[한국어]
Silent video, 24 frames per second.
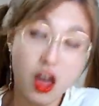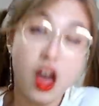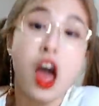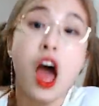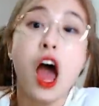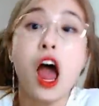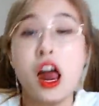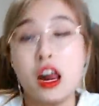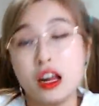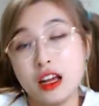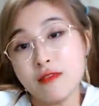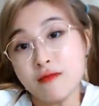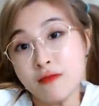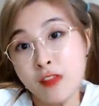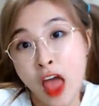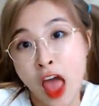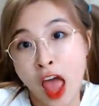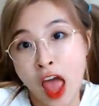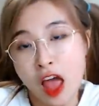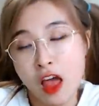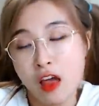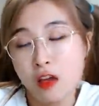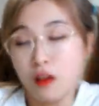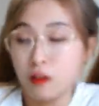알겠나?
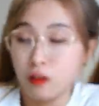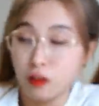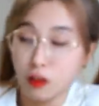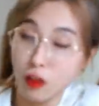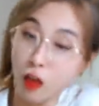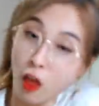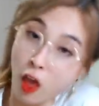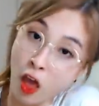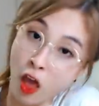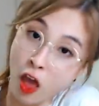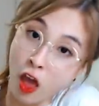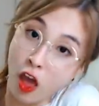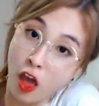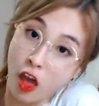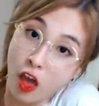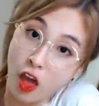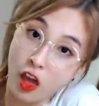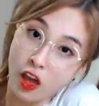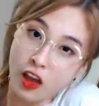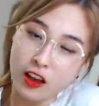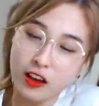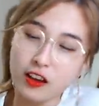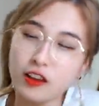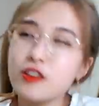네.
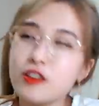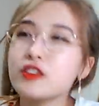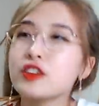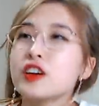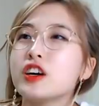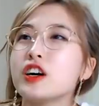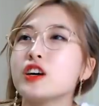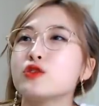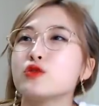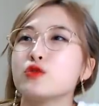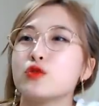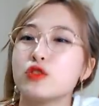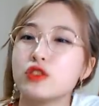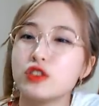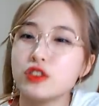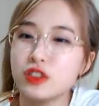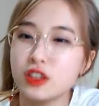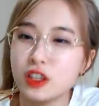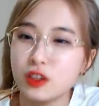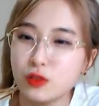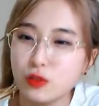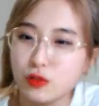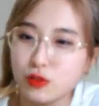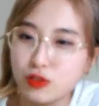이렇게 해가지고
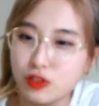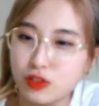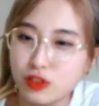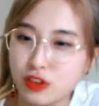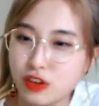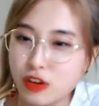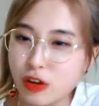끝났었지.